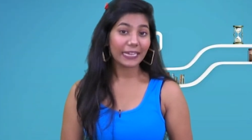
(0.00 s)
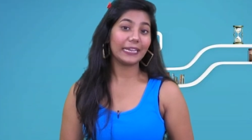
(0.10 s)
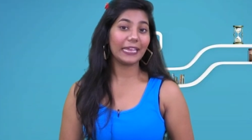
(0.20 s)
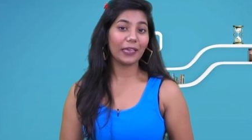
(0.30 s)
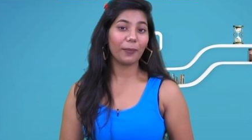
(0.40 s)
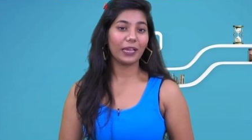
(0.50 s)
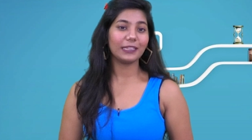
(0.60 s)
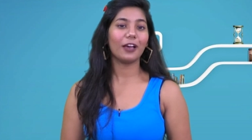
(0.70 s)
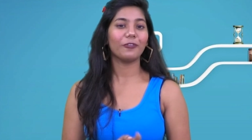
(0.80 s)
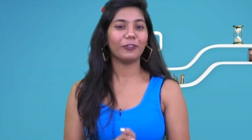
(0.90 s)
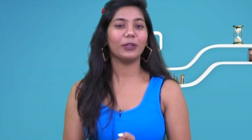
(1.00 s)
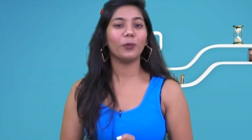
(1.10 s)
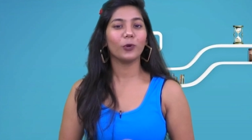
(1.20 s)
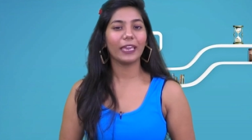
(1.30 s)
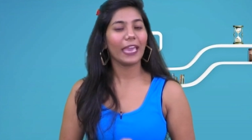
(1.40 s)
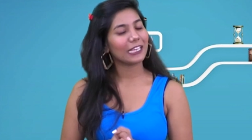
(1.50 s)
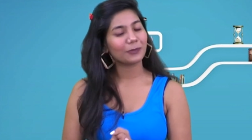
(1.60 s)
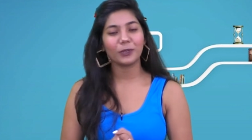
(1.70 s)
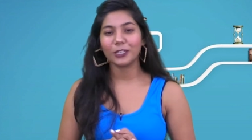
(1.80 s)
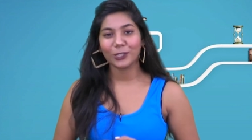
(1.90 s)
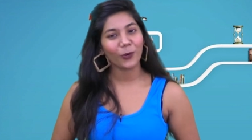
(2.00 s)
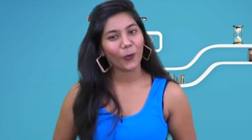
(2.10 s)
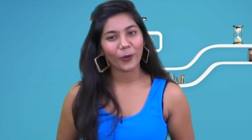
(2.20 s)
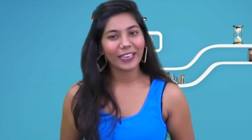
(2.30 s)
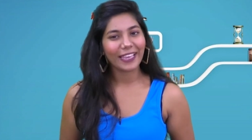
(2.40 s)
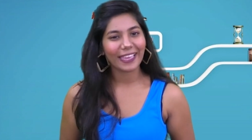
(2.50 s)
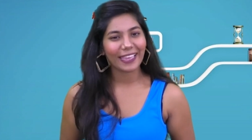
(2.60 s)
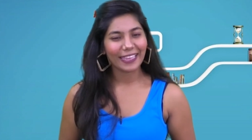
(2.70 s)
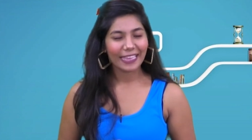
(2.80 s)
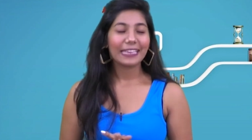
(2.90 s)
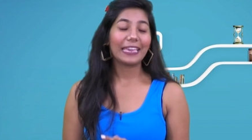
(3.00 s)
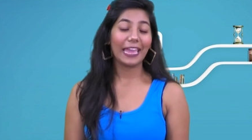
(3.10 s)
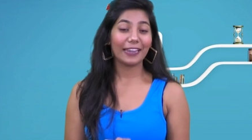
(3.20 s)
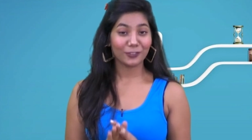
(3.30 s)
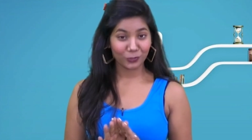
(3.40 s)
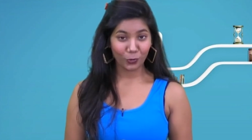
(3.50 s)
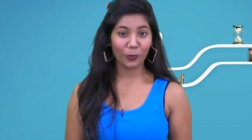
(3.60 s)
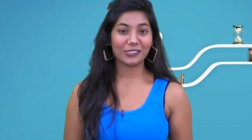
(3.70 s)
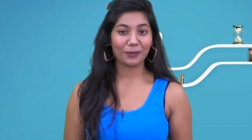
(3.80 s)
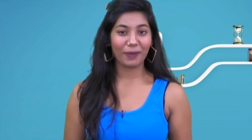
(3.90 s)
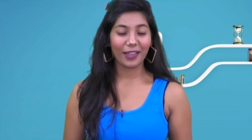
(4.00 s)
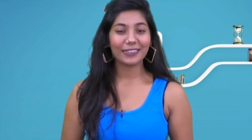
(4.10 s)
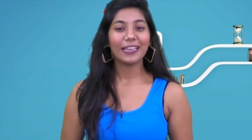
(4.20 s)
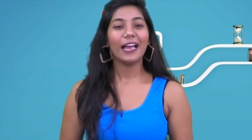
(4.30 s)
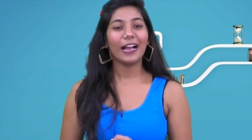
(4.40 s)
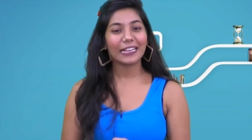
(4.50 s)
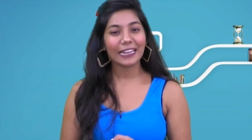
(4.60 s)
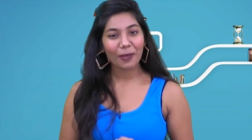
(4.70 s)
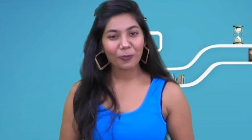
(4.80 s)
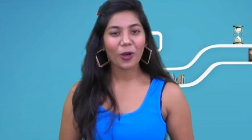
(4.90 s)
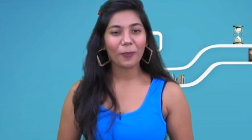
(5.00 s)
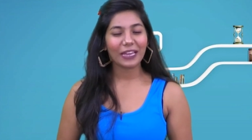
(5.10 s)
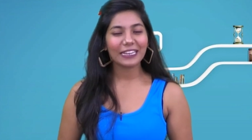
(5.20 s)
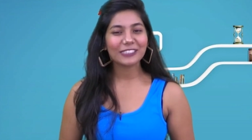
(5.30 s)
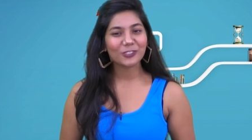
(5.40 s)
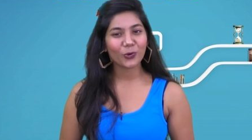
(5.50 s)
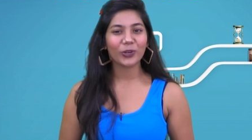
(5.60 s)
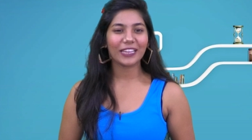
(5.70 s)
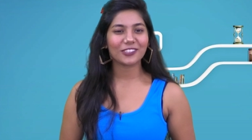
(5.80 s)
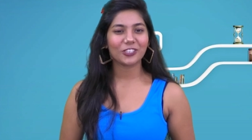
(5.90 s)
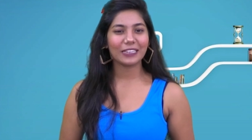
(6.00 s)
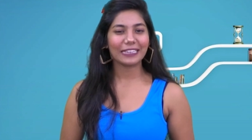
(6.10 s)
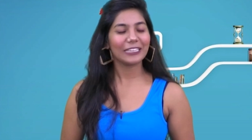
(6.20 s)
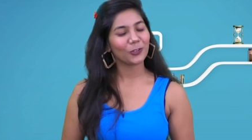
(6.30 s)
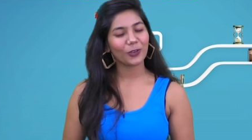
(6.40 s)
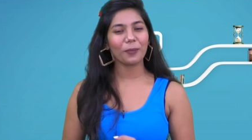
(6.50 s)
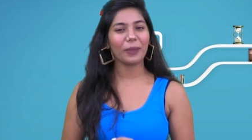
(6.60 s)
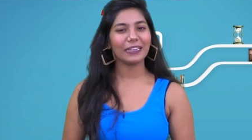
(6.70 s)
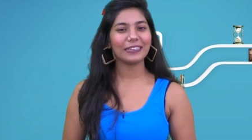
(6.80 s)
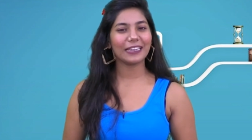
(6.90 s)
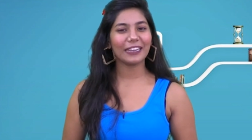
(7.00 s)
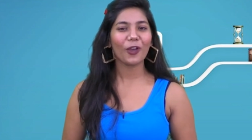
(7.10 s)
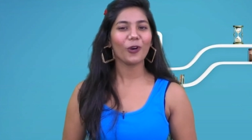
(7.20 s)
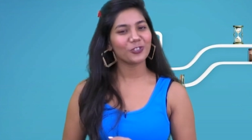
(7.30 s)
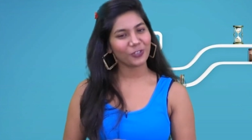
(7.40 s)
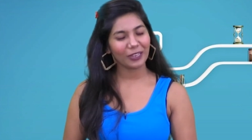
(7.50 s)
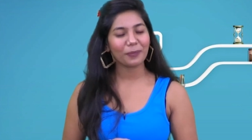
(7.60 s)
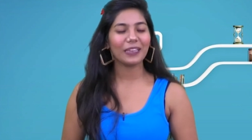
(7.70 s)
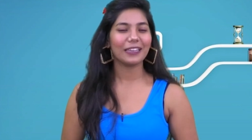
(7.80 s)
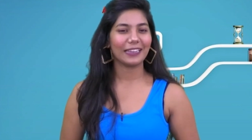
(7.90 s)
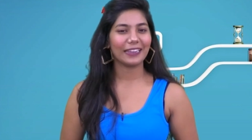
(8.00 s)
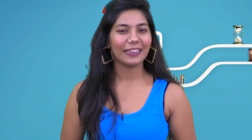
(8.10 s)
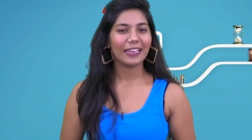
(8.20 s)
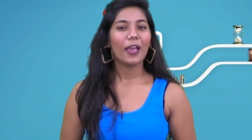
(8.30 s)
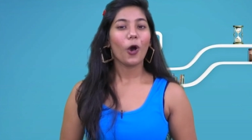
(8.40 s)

देखने के बाद आप फिल्मों के एक्सपर्ट तो हो ही गए हैं खैर जोक्स अपार्ट अगर आपको हमारी ये स्टोरी अच्छी लगी तो कमेंट करें और शेयर भी करें